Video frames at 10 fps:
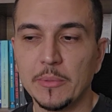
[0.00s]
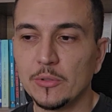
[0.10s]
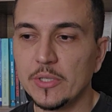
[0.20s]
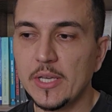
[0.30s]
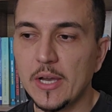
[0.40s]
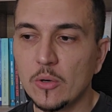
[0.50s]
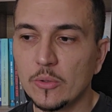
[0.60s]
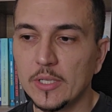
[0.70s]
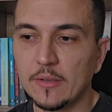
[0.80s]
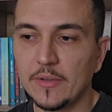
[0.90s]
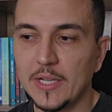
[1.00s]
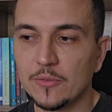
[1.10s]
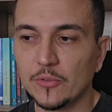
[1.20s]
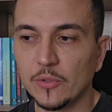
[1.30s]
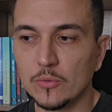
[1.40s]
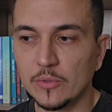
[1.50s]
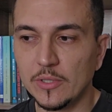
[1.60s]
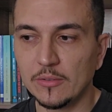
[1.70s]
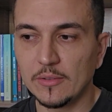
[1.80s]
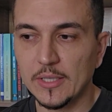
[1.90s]
sabedoria é algo que, na verdade, você
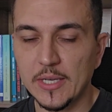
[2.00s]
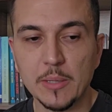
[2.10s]
conquista